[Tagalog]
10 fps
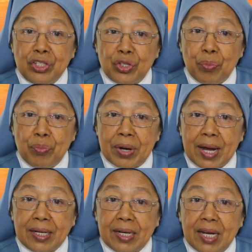
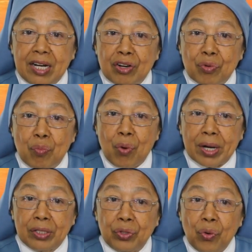Sumrek kan
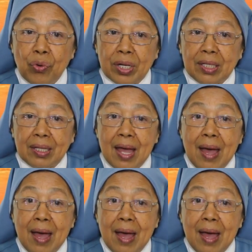rumwarto kat